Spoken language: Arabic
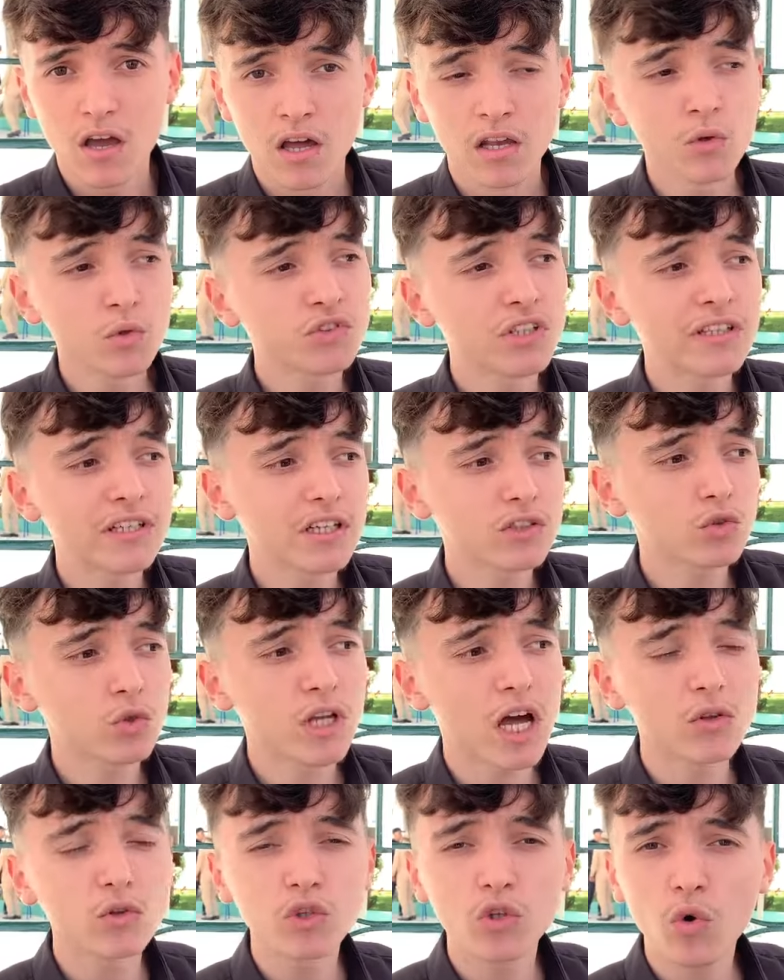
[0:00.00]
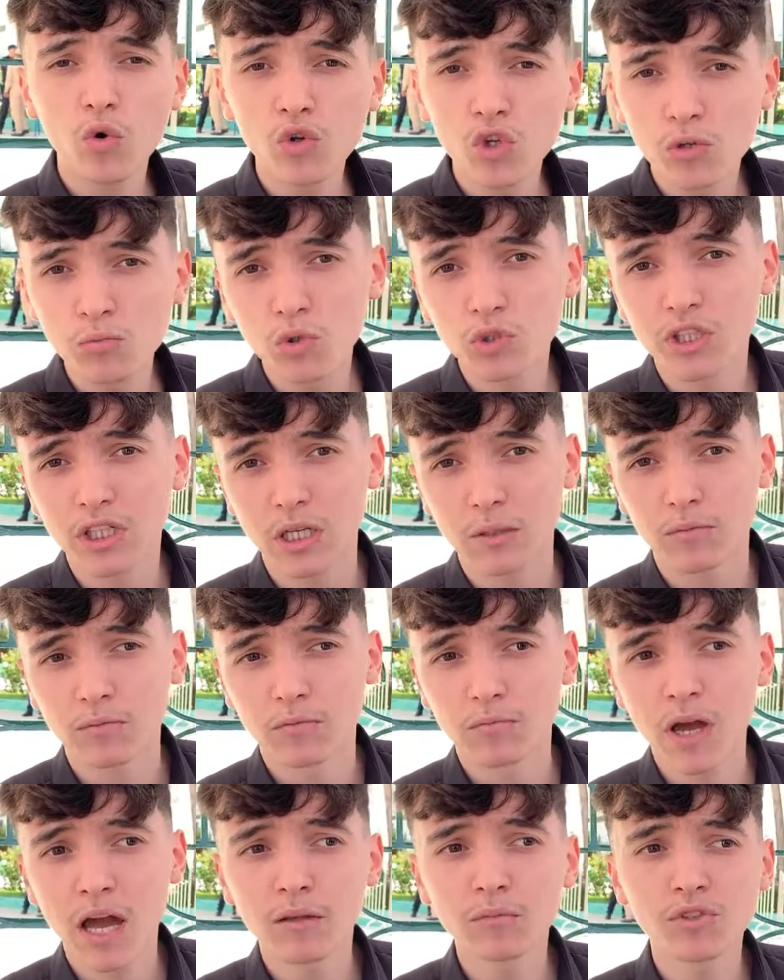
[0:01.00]
الاستاذ اللي كتدخل عنده كيقول لك مضرب
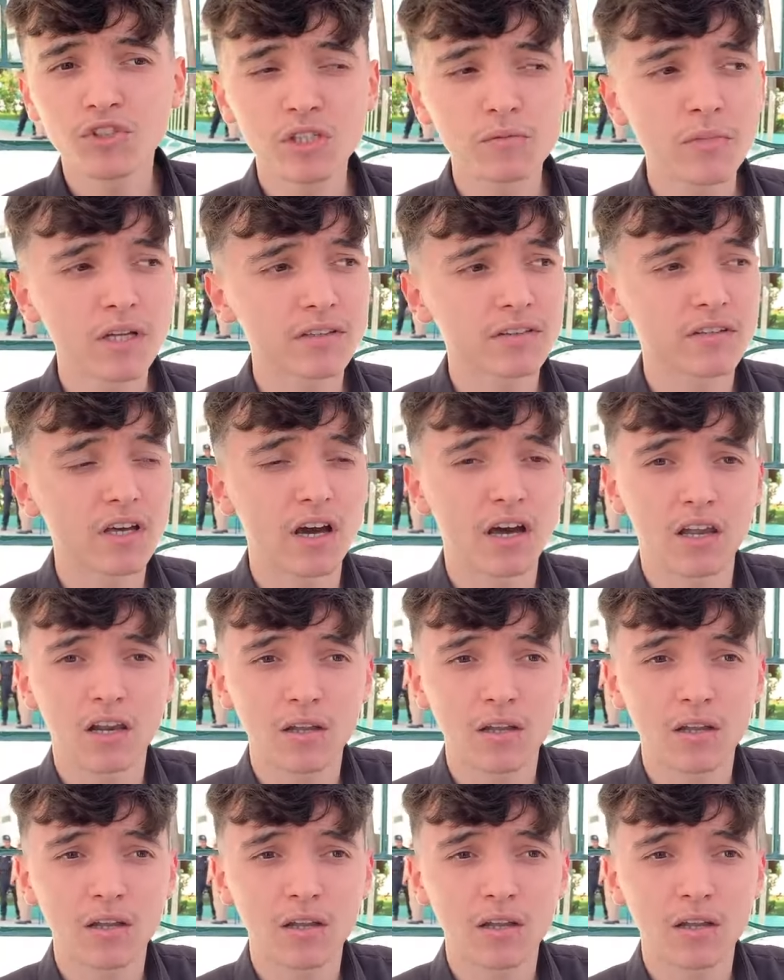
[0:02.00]
ما عندهمش الماده